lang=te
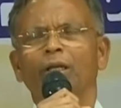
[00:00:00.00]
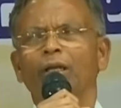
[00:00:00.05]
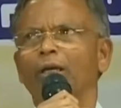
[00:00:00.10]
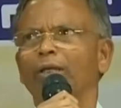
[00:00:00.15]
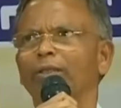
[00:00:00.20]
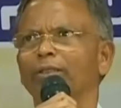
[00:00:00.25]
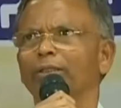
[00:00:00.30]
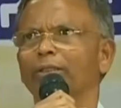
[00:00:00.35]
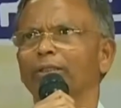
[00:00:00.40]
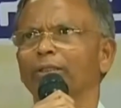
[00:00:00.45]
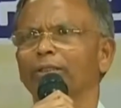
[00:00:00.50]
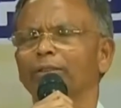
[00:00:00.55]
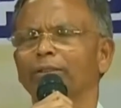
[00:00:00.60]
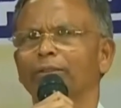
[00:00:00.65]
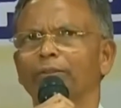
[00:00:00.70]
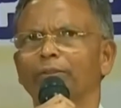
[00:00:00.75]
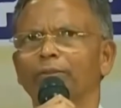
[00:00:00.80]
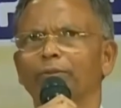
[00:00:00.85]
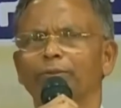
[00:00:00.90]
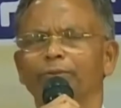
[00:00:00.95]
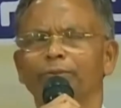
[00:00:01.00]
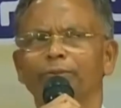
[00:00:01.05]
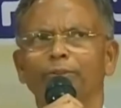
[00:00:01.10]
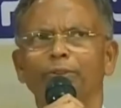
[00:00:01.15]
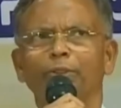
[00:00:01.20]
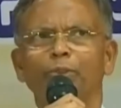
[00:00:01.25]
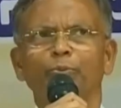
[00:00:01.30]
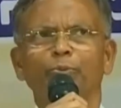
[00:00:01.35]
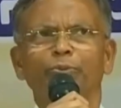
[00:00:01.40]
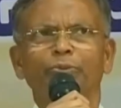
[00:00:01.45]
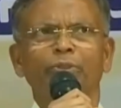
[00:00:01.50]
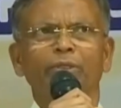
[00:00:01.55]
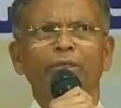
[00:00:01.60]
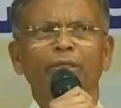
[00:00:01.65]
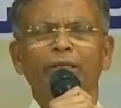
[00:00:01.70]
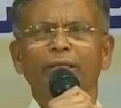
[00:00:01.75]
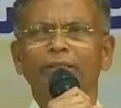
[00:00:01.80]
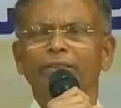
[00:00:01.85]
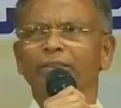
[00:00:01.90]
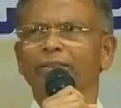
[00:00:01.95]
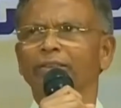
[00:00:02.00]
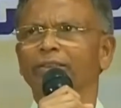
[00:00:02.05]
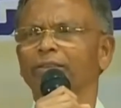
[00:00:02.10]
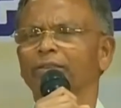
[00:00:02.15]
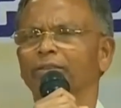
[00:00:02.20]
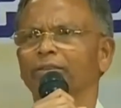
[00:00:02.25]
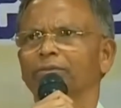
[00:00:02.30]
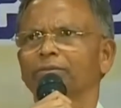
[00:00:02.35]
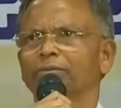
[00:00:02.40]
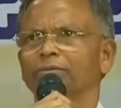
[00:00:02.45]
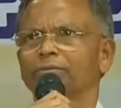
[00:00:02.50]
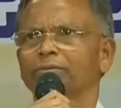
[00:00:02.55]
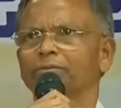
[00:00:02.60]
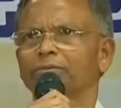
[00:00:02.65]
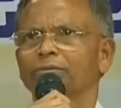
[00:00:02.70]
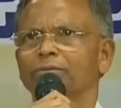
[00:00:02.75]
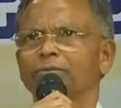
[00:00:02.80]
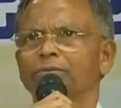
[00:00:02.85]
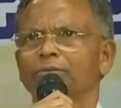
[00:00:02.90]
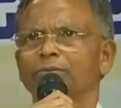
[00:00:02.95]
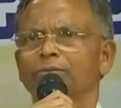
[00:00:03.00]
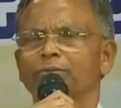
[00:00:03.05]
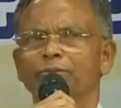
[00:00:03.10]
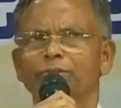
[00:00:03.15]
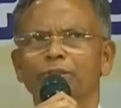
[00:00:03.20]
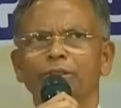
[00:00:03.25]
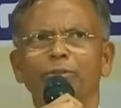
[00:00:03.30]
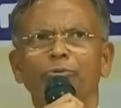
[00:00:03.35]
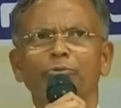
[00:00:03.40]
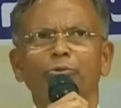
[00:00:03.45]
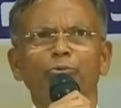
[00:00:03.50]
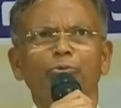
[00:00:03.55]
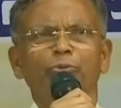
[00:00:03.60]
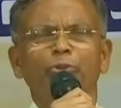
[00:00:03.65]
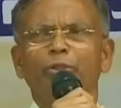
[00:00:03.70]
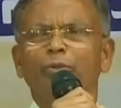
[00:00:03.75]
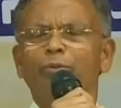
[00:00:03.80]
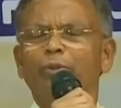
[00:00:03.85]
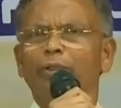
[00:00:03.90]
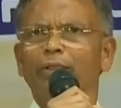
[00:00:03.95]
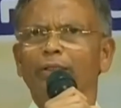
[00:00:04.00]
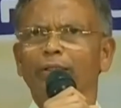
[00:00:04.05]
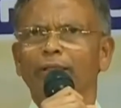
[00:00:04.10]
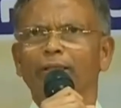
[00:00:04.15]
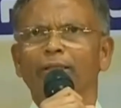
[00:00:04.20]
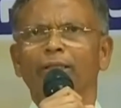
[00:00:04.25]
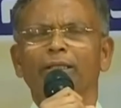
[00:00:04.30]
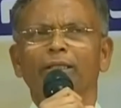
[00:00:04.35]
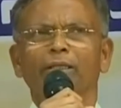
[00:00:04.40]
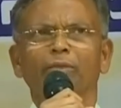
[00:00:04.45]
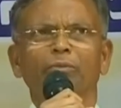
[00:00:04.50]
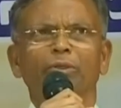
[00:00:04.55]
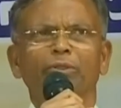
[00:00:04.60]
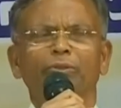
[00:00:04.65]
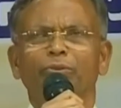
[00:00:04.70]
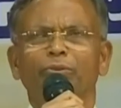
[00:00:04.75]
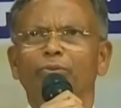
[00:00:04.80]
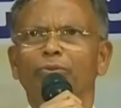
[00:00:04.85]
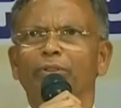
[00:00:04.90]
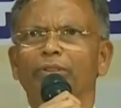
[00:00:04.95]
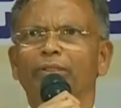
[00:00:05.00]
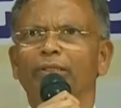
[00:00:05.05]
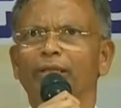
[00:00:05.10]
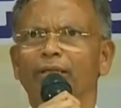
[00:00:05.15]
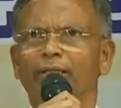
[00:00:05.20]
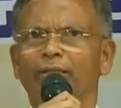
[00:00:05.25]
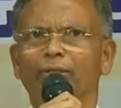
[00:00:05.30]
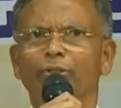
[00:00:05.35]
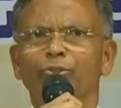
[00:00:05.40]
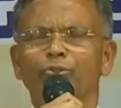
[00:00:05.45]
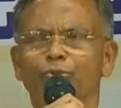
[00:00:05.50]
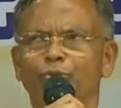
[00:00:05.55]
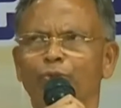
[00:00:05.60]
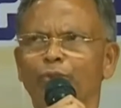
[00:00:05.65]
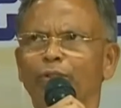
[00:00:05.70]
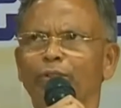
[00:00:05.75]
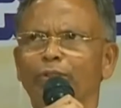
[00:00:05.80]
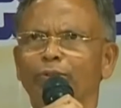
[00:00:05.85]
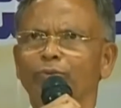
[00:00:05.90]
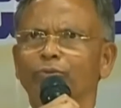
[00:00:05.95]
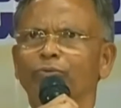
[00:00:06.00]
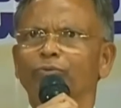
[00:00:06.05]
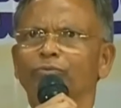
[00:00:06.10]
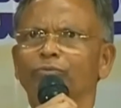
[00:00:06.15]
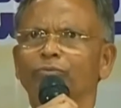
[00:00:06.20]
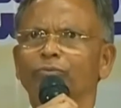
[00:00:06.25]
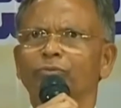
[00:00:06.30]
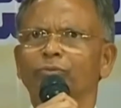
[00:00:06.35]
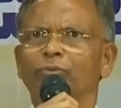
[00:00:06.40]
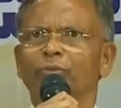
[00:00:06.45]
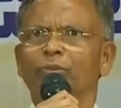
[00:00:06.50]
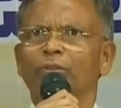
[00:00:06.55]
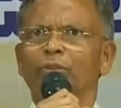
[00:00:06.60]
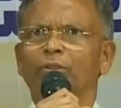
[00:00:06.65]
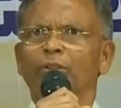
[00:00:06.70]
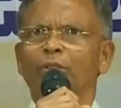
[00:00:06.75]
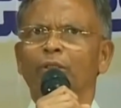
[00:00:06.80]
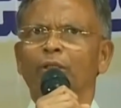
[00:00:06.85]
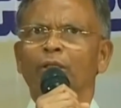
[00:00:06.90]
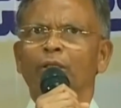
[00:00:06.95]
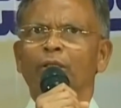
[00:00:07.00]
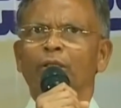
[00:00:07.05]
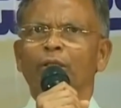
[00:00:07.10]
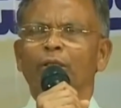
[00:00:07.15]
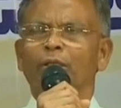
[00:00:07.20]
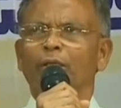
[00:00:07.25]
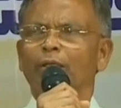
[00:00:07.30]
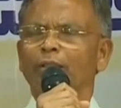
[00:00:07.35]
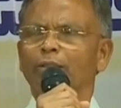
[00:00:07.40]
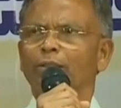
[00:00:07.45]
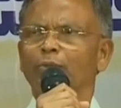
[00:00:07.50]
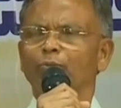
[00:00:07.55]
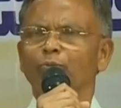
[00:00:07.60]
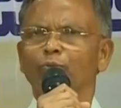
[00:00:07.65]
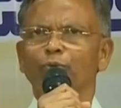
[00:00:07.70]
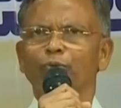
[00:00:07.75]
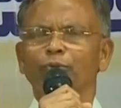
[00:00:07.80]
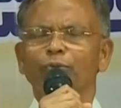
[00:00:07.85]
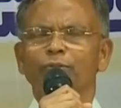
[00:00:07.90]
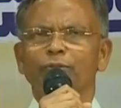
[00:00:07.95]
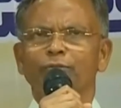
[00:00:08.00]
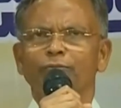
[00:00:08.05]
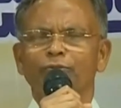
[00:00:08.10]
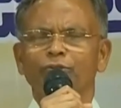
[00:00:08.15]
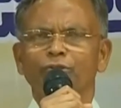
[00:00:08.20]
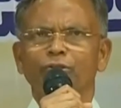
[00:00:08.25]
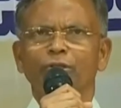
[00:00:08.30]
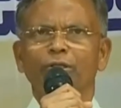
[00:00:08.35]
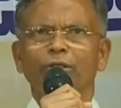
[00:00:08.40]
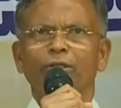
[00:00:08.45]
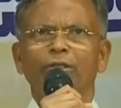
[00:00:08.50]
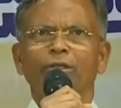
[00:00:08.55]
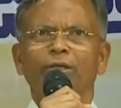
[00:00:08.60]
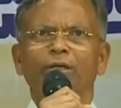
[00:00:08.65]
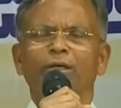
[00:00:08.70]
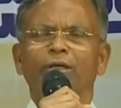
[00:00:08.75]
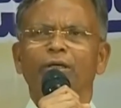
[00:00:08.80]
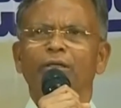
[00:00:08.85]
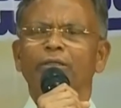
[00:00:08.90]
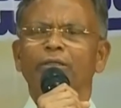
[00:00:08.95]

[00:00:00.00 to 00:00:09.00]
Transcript: కానీ తిరుపతి లాంటి జీవనం ఉన్న ఒక నగరాన్ని మాత్రం నేను ఎక్కడ చూడలేదు గత మూడు సంవత్సరాలుగా